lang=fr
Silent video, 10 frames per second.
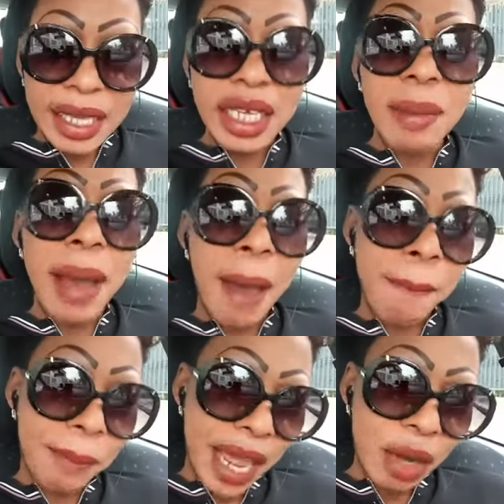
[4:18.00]
qui
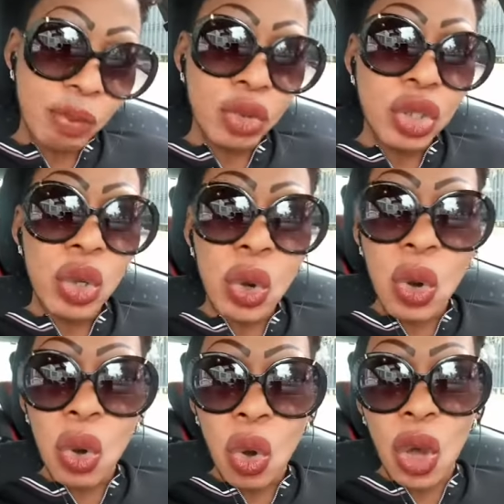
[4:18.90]
m'appellent pour dire
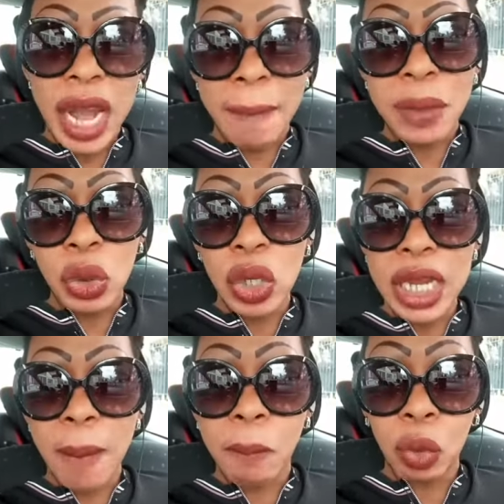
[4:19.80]
Lolo, on a besoin
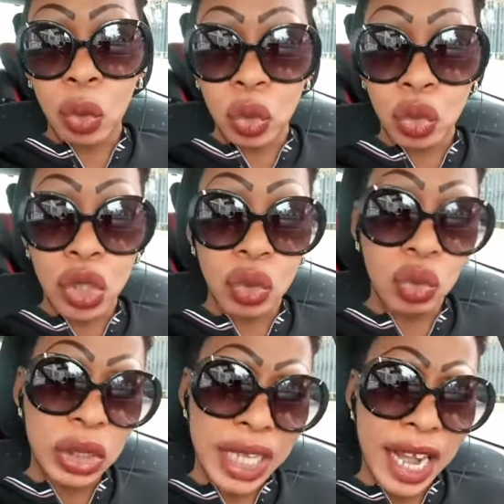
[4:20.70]
des produits et
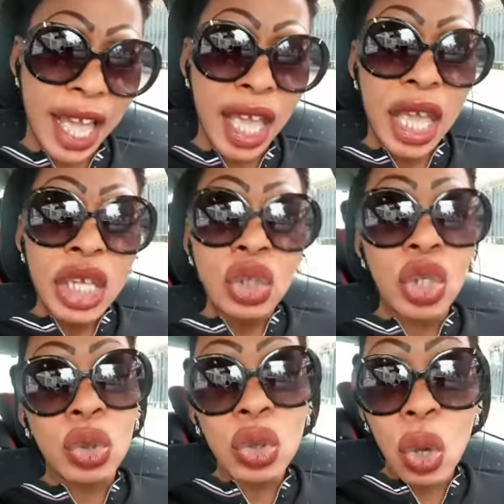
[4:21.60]
tout ça là, je
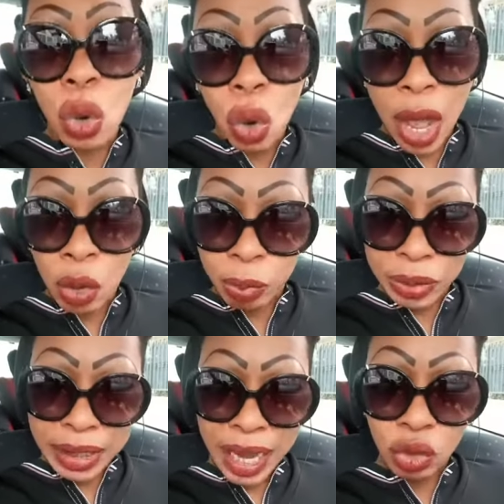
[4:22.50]
suis encore à
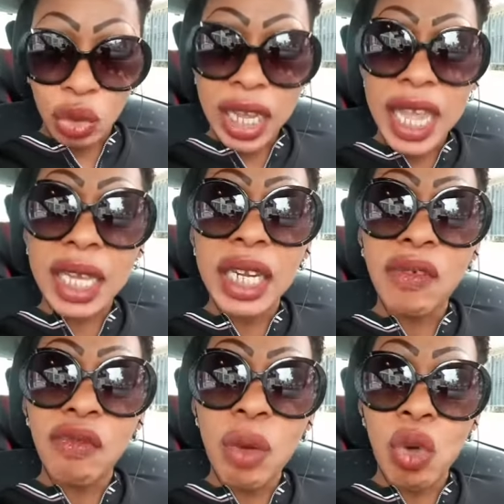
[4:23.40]
l'hôpital. Donc
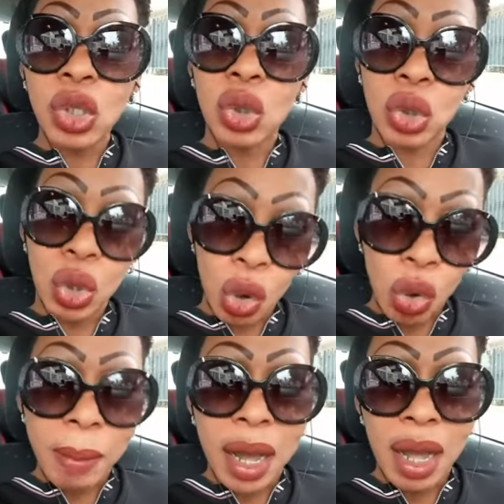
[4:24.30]
écrivez-moi
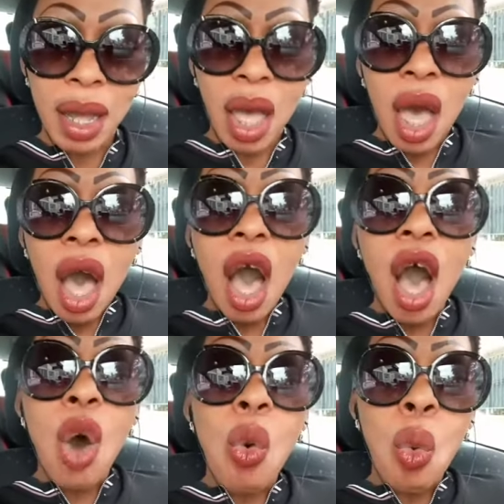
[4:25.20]
seulement
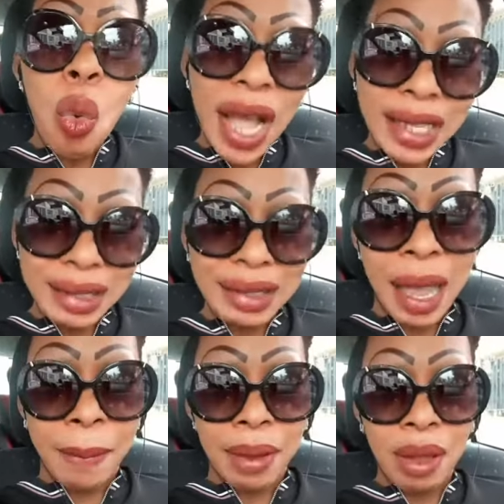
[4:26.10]
en
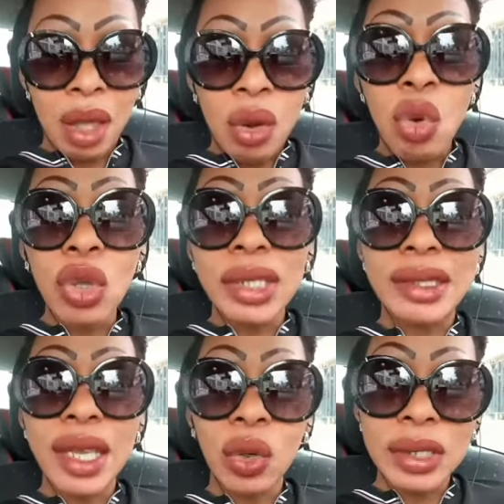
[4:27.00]
WhatsApp le
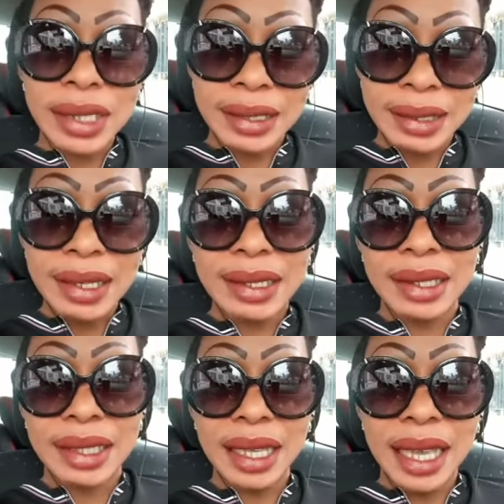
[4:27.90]

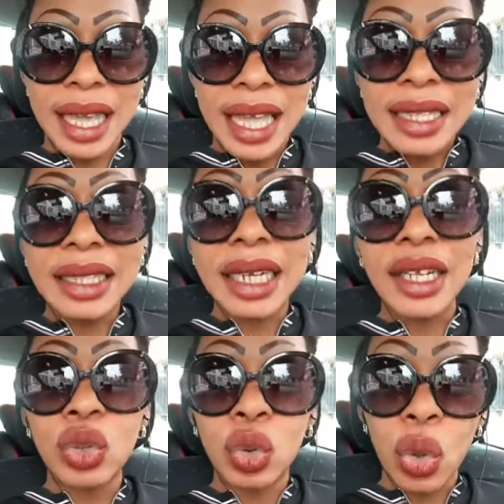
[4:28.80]
06
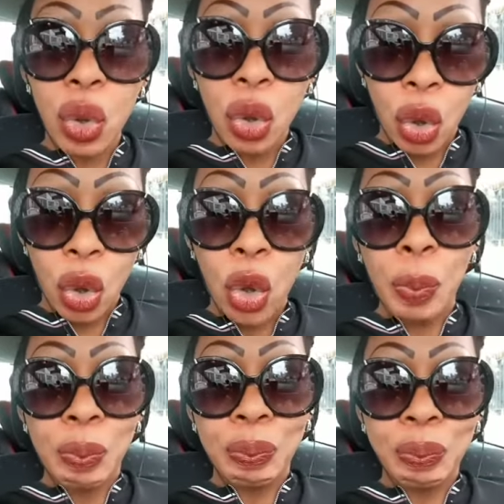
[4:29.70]
31